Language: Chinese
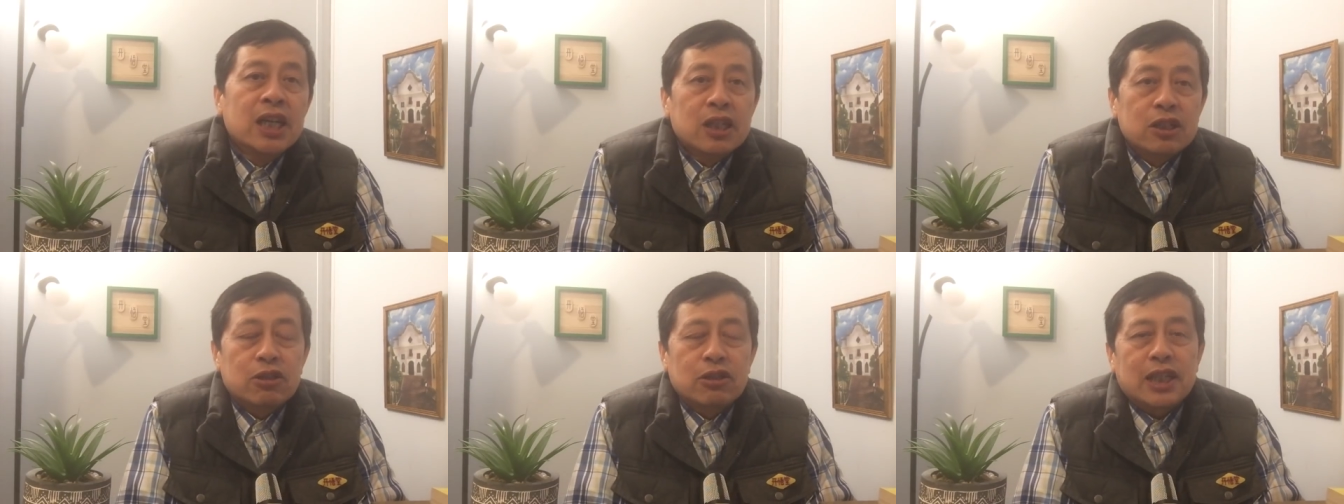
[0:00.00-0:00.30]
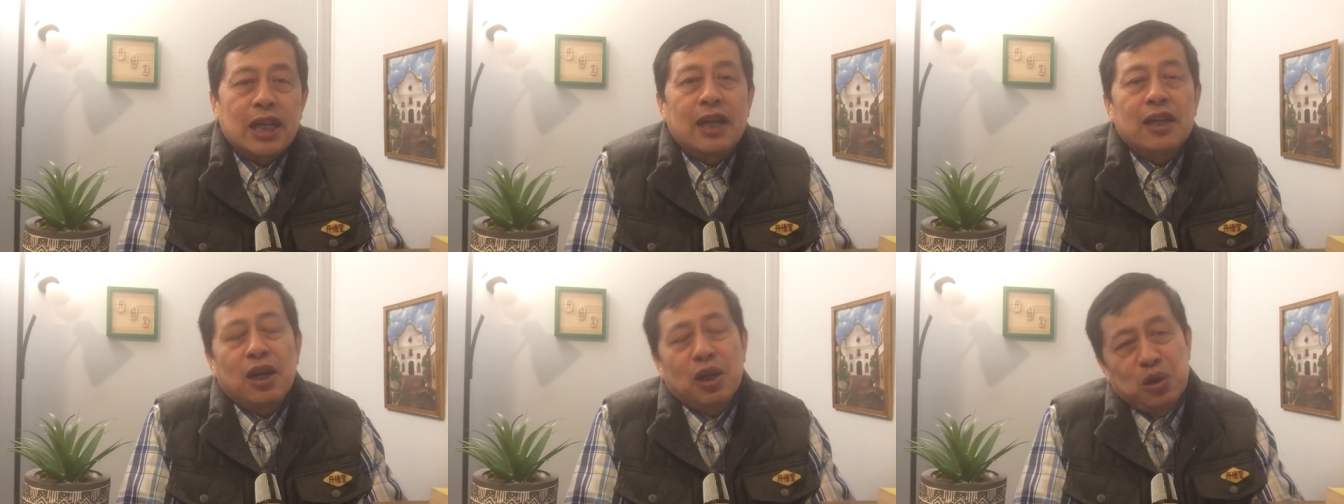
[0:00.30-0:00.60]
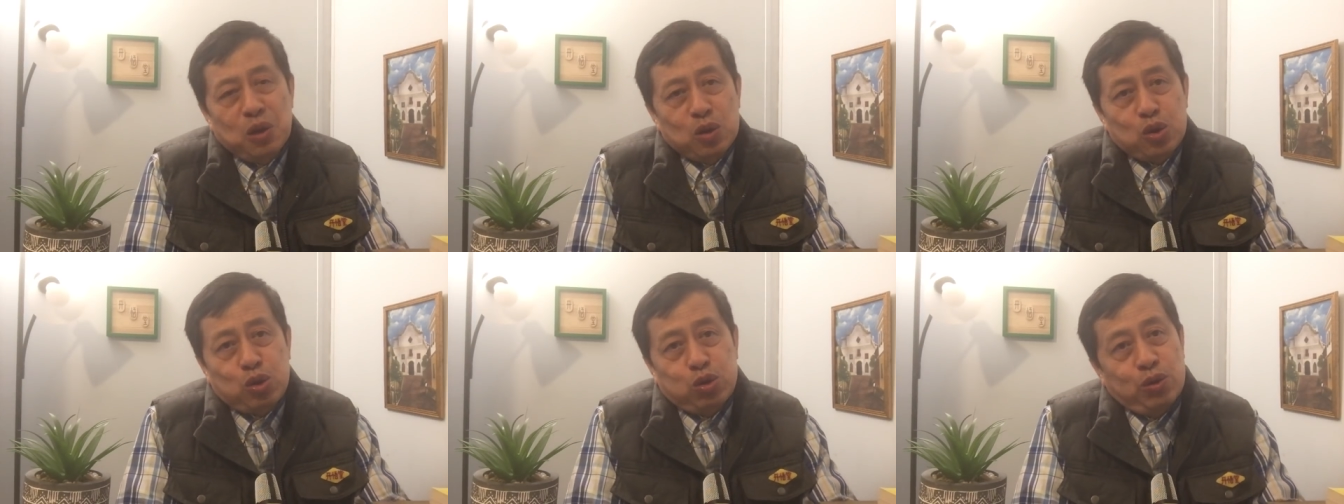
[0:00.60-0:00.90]
所以它要
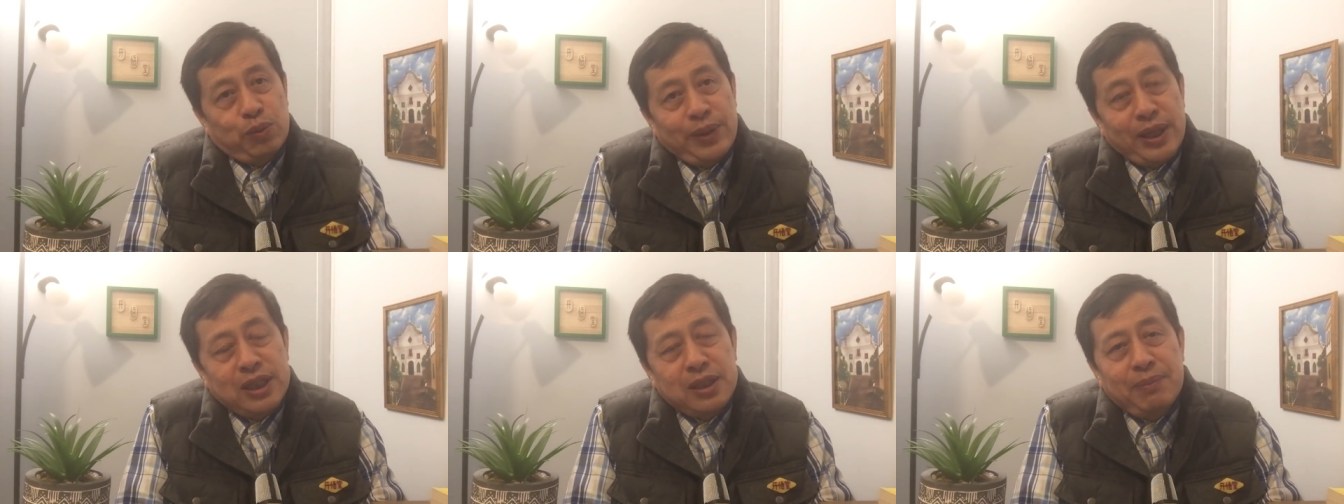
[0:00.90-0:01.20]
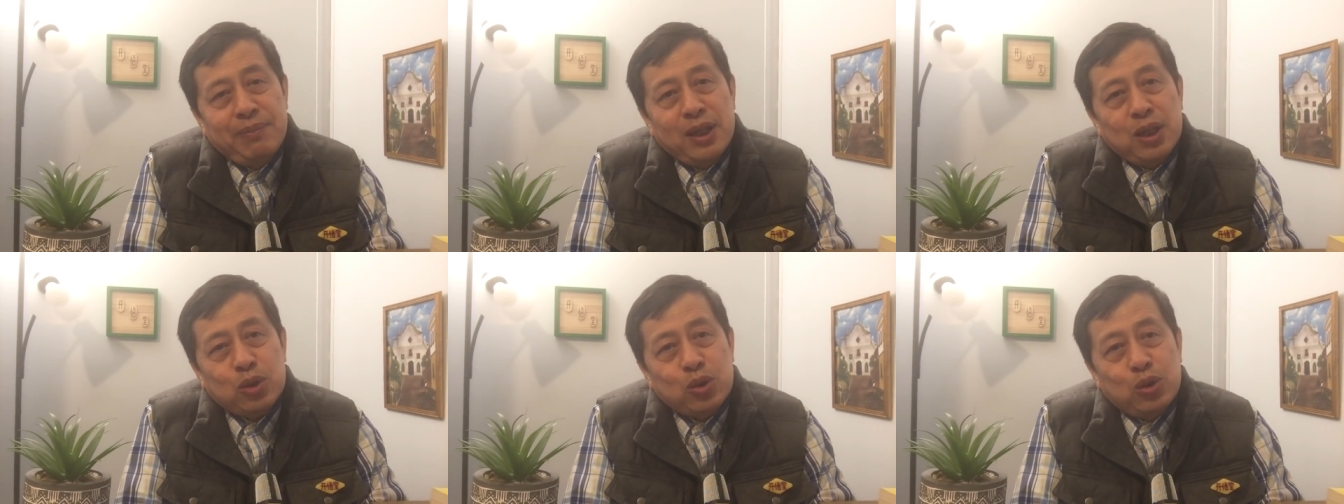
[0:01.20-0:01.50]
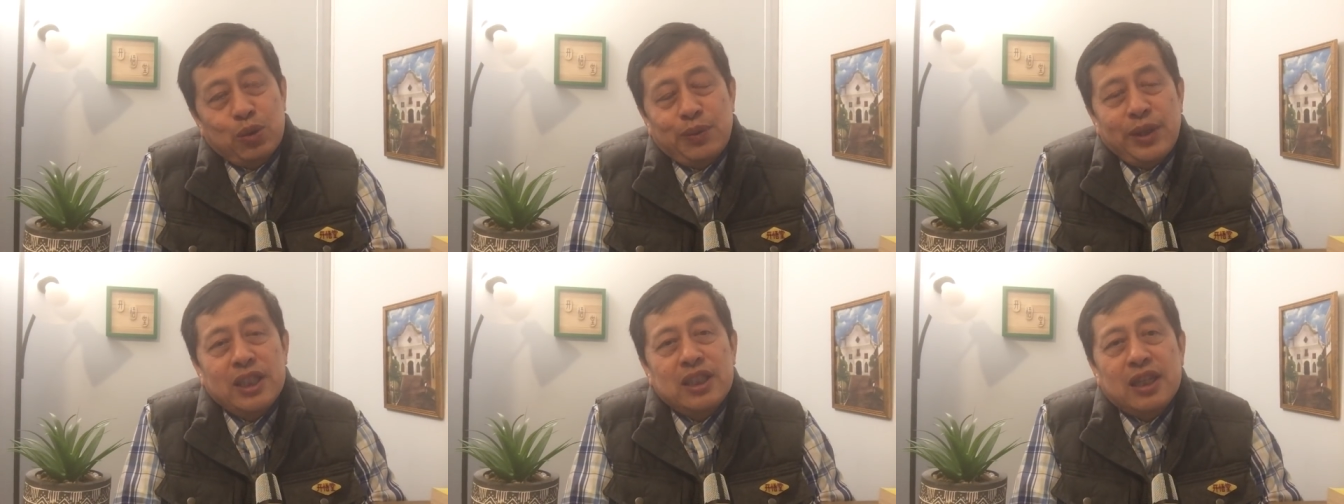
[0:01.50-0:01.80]
有储备，你没有
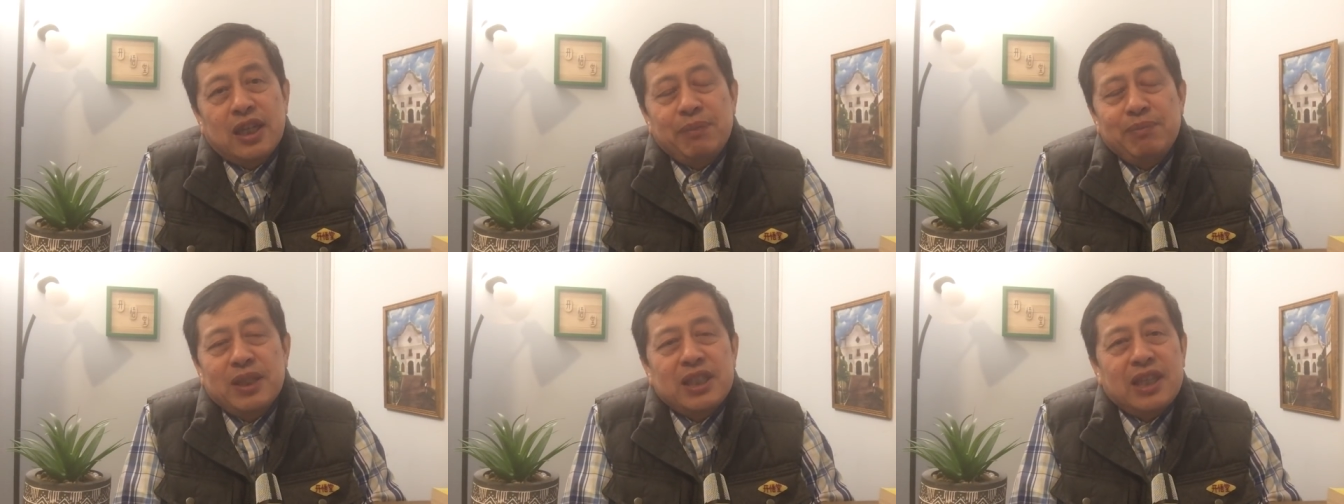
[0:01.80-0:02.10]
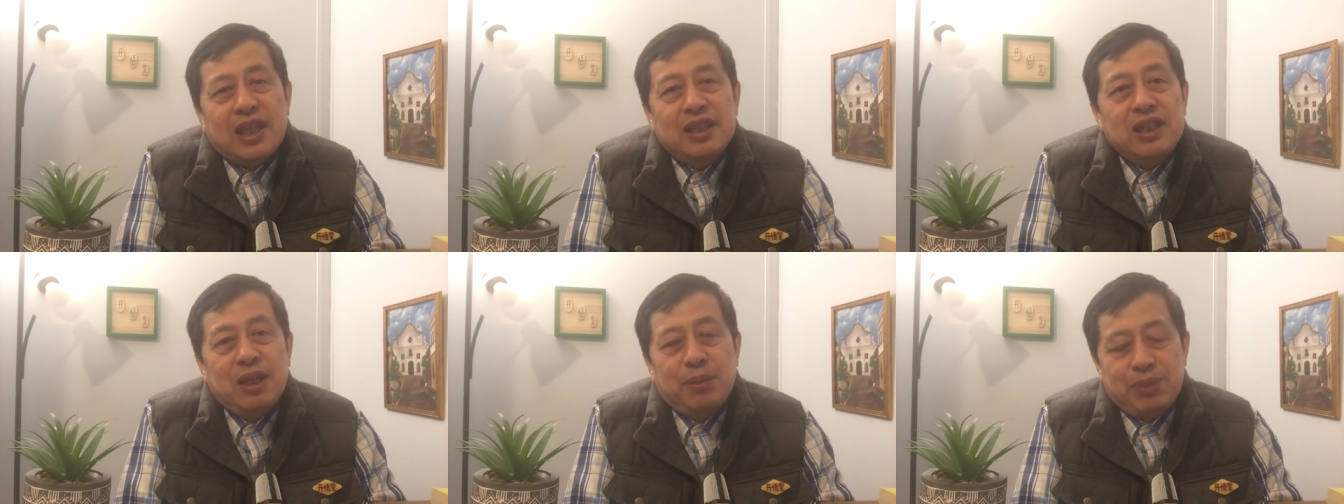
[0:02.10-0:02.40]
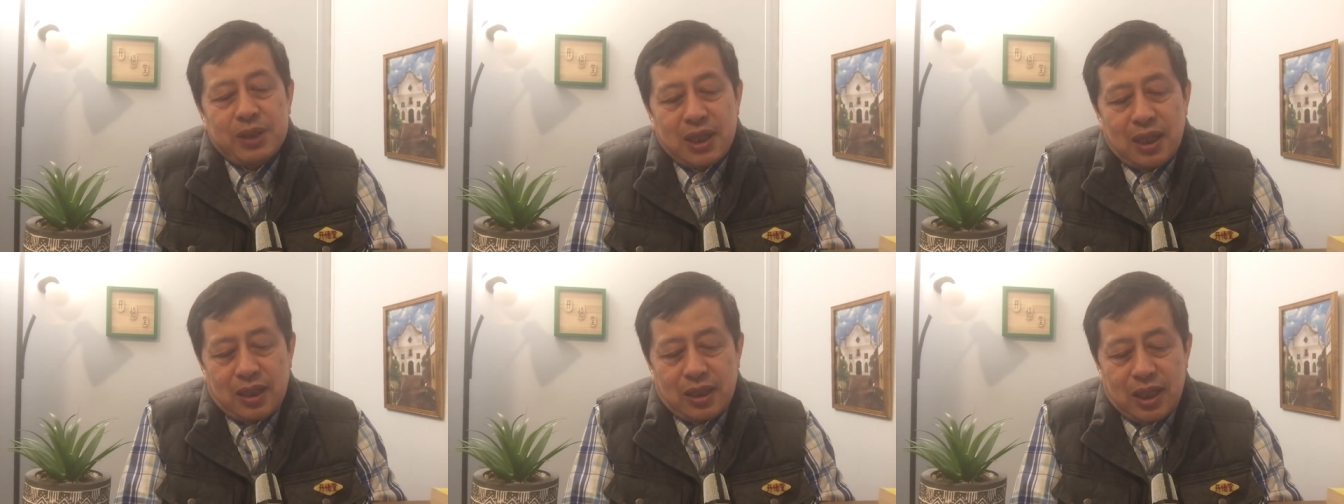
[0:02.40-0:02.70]
储备，你根本衔接
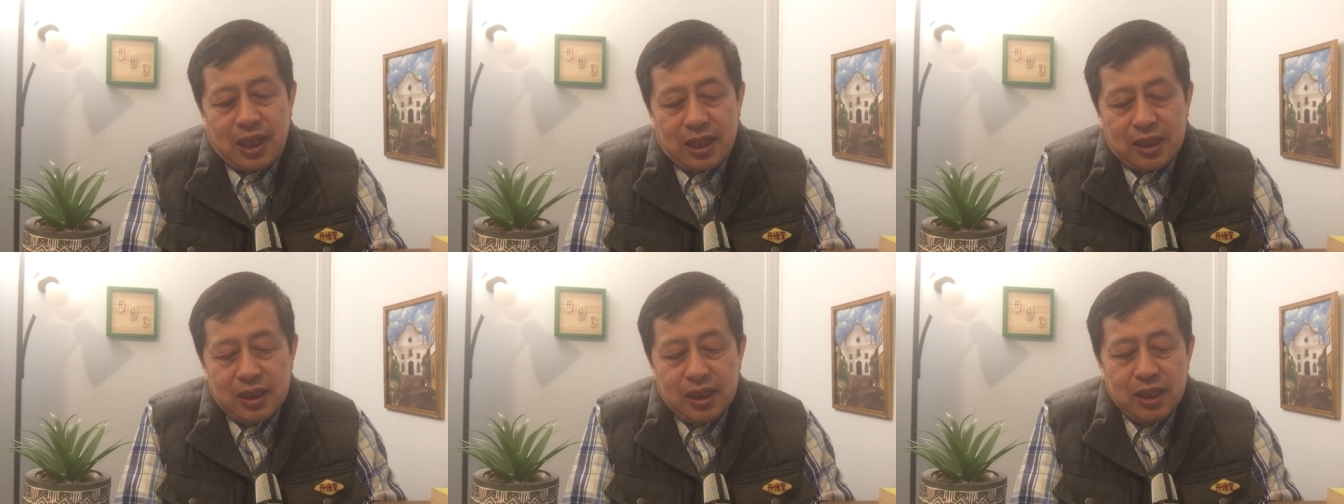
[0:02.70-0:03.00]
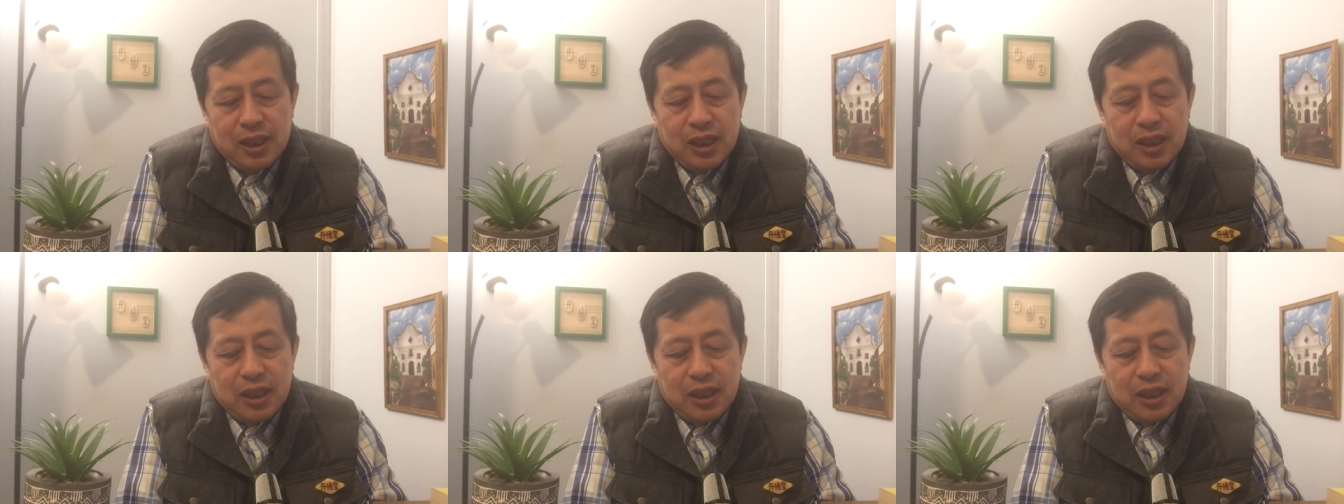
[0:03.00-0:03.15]
不上啊。